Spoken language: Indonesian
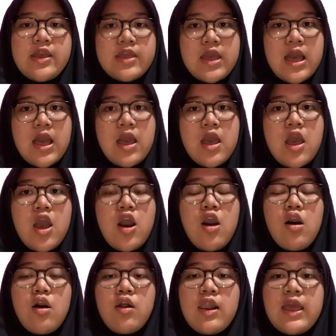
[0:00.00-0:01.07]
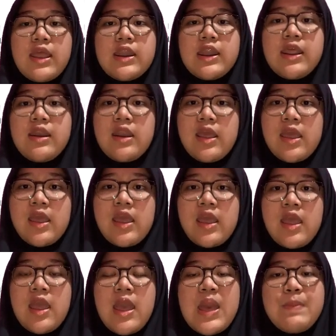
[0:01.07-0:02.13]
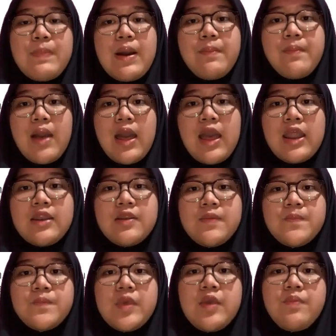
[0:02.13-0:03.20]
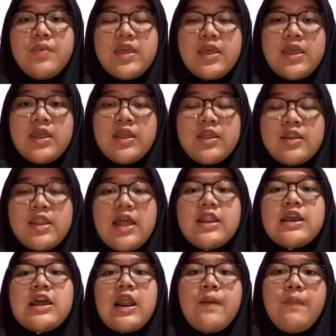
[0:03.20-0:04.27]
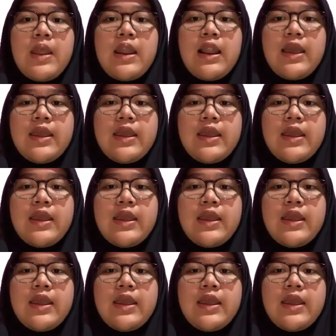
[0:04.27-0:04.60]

raya oleh nenek, paman, bibi, dan kerabat